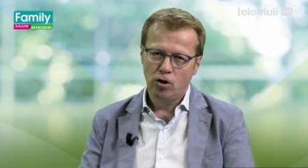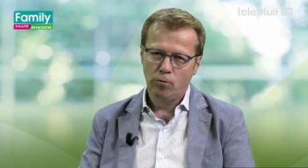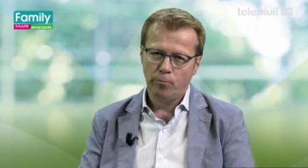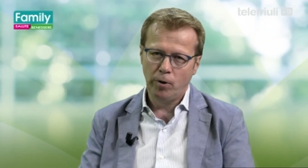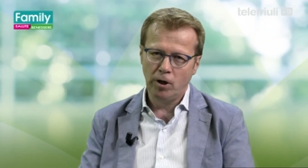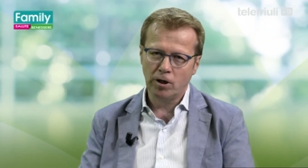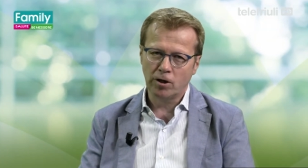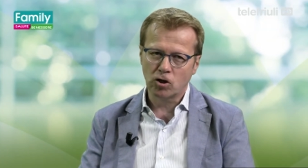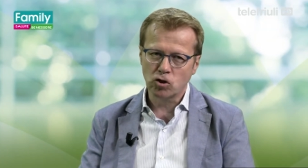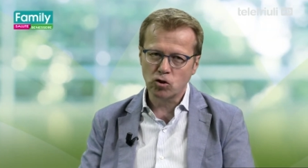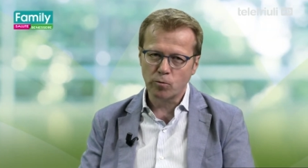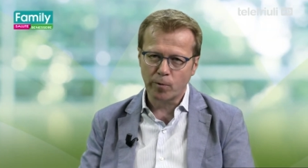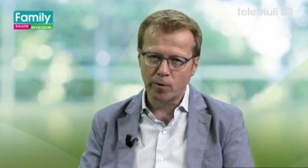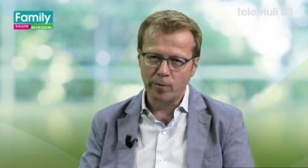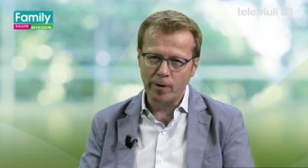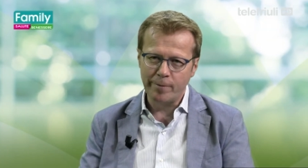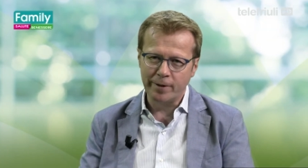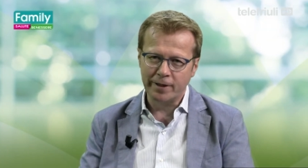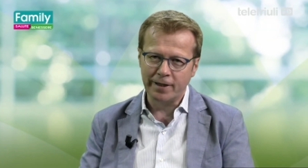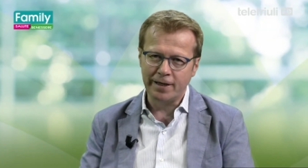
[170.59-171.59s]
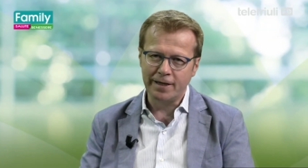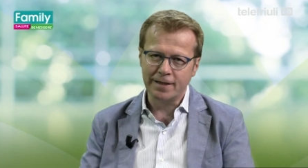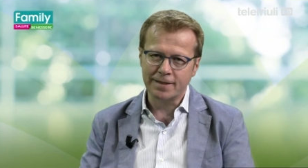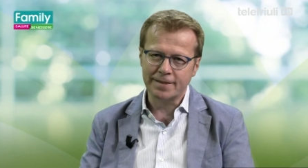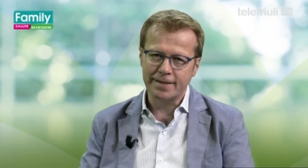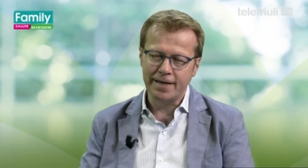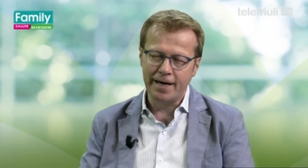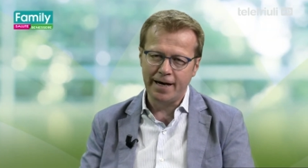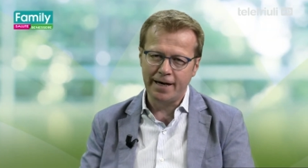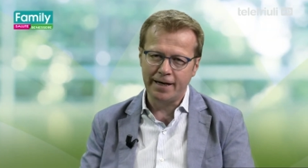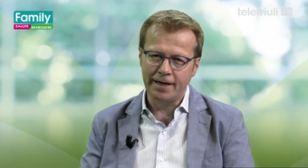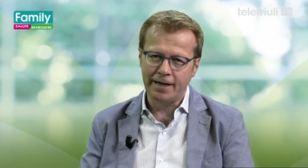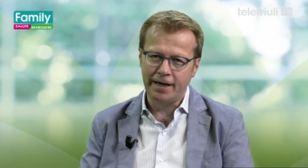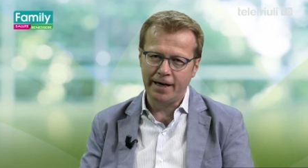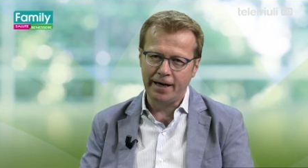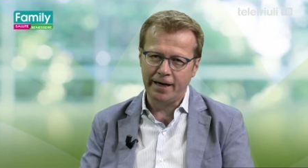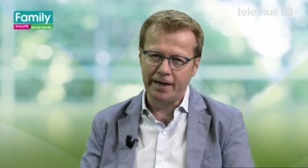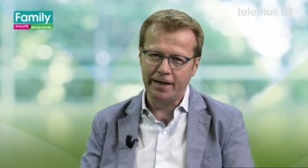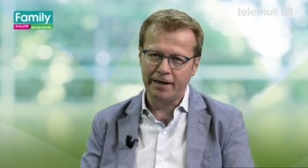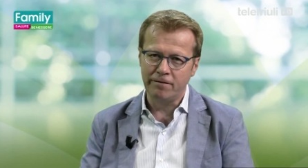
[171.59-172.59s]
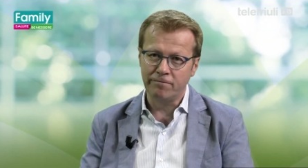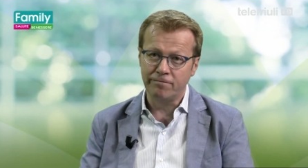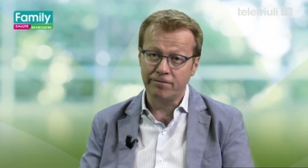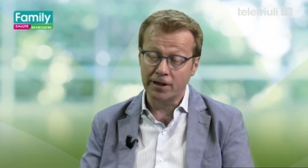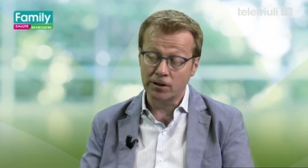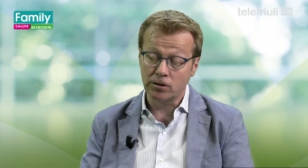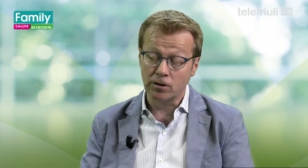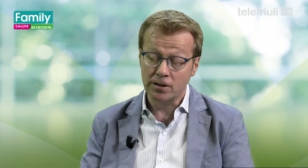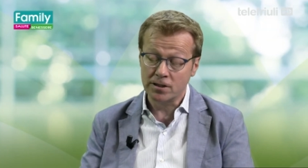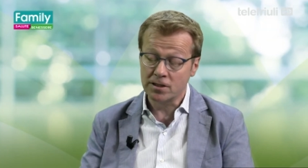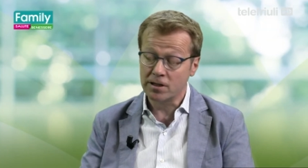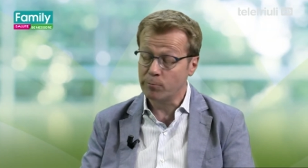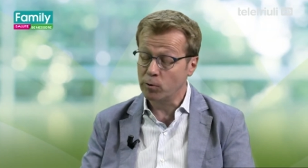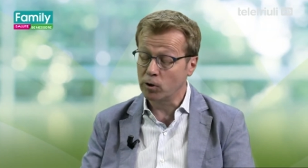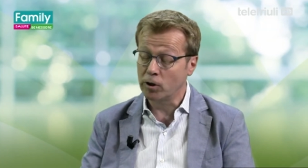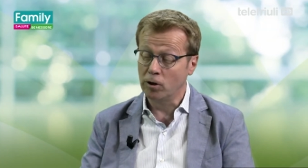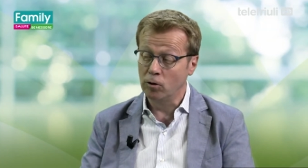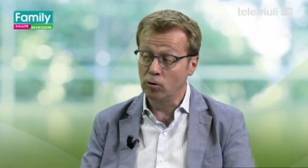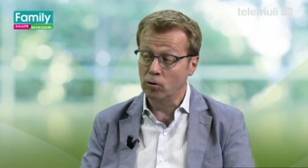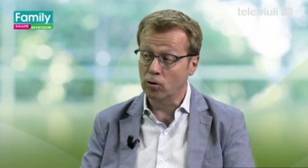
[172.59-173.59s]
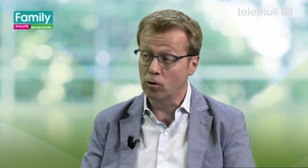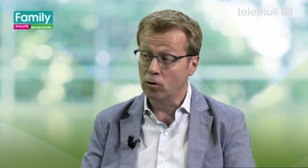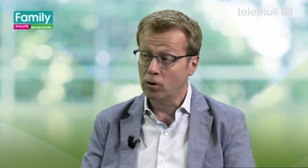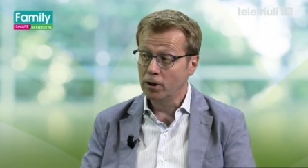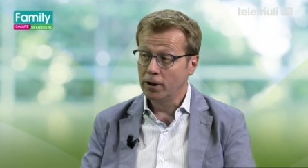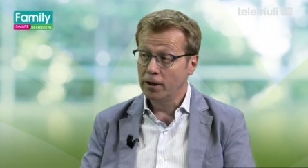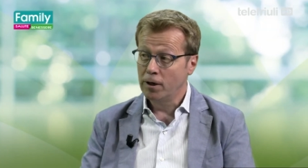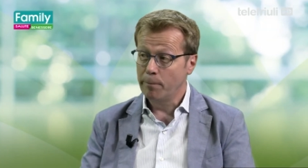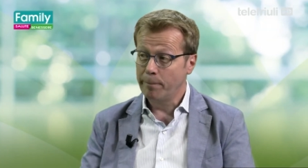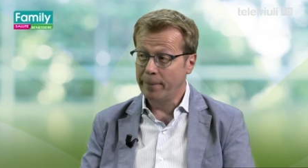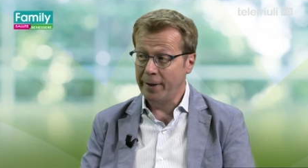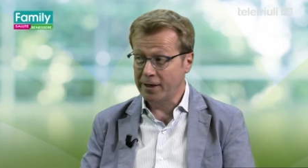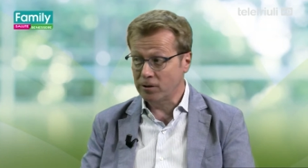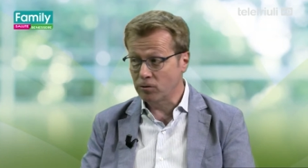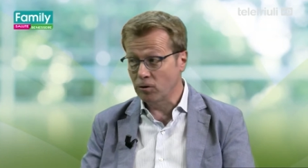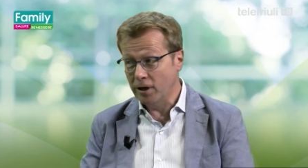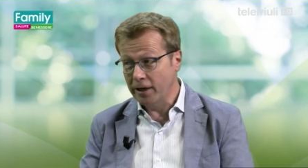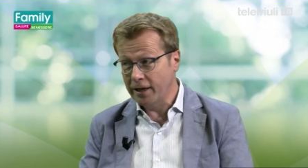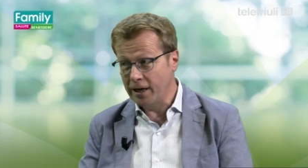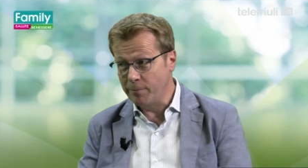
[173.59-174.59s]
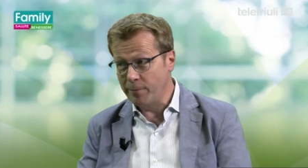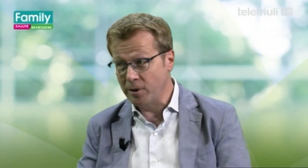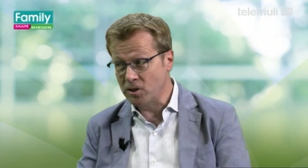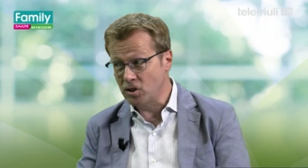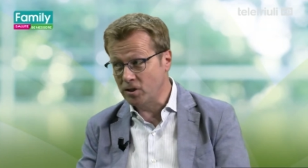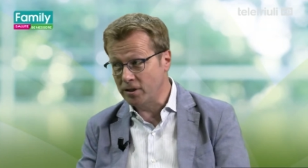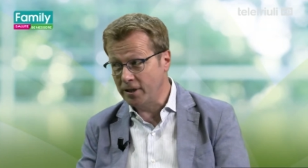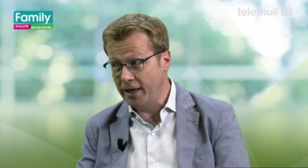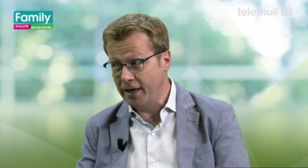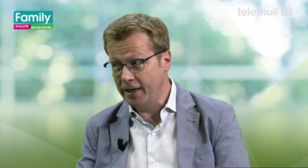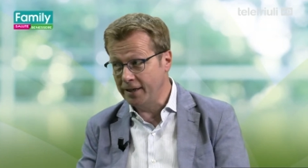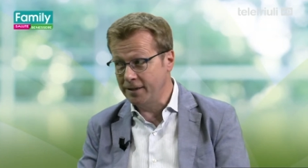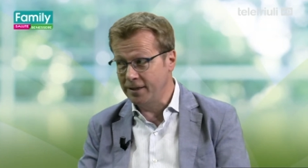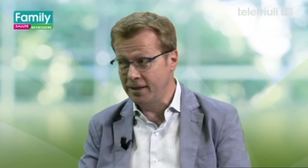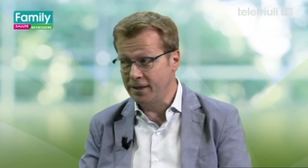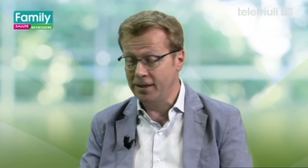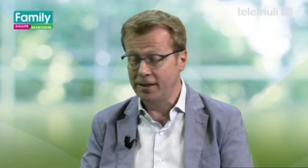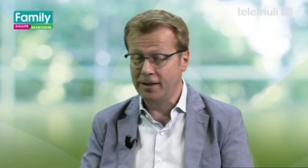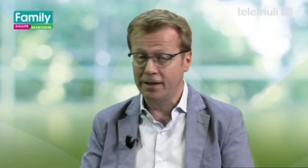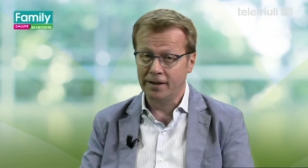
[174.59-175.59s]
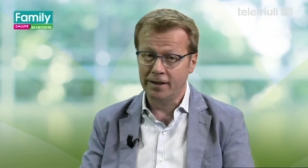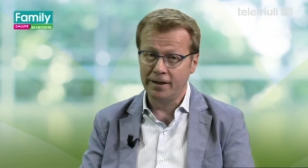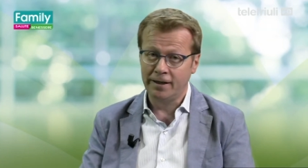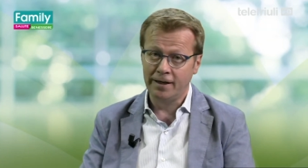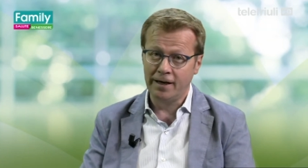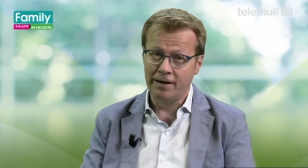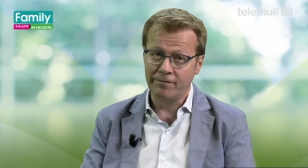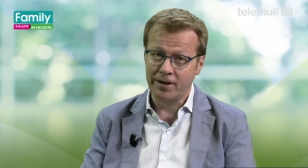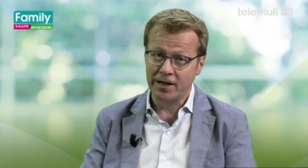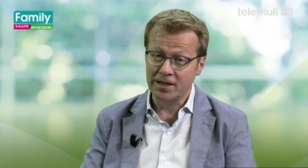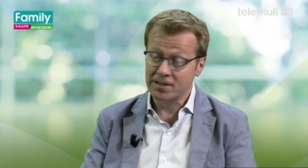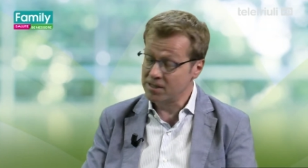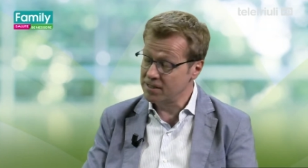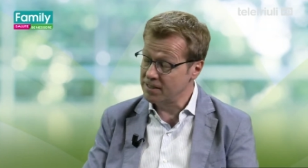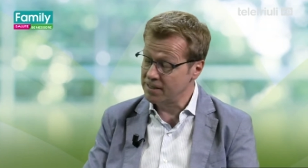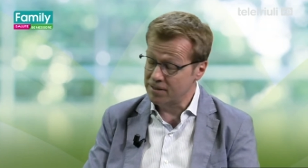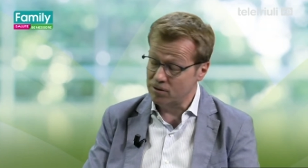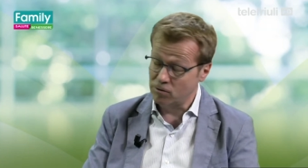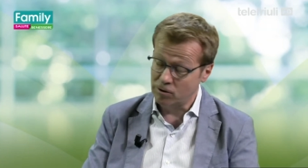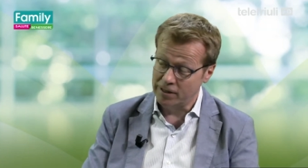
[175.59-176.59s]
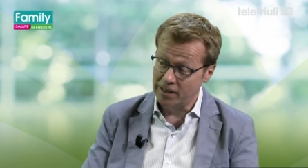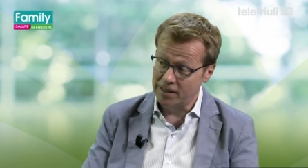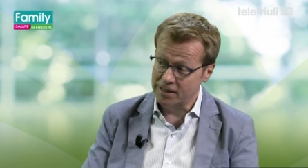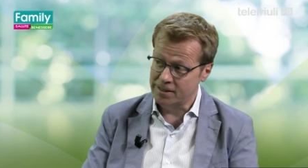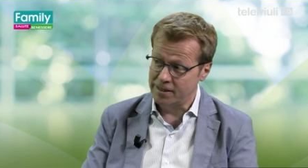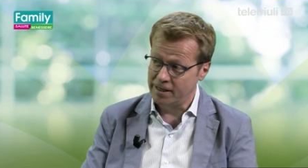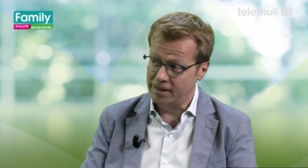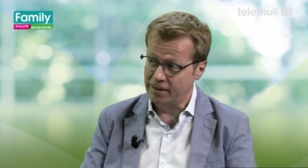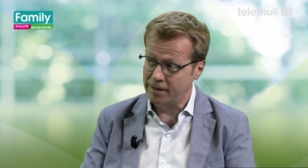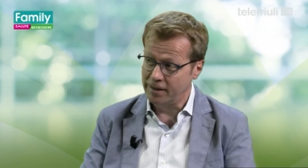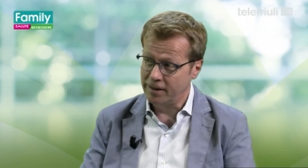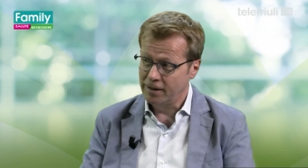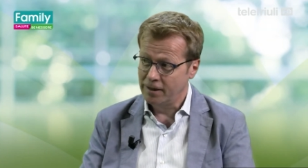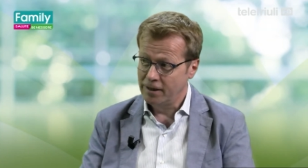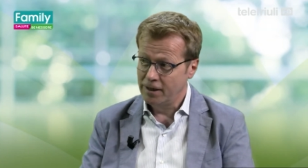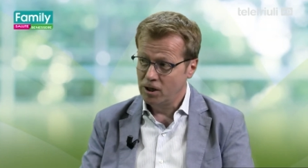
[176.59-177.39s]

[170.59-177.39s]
Poi il grosso problema degli anziani è il fatto ad esempio che loro perdono la capacità di eh, avere la sensazione della sete,